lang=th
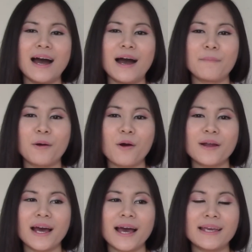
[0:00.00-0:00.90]
อ่าแล้วก็
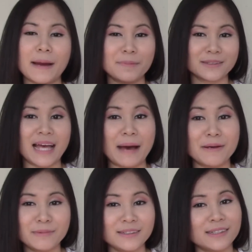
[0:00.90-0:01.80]
ถ้าใครอยากปรึกษา
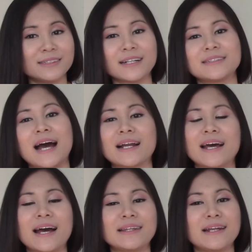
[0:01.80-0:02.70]
แบบจริงๆจังๆ
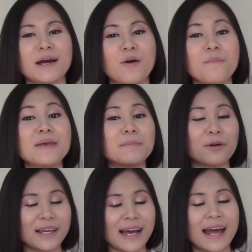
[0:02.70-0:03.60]
นะคะตินาก็มี
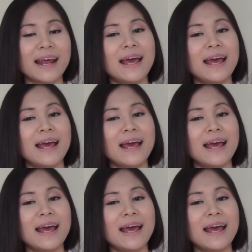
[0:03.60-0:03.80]
บริการ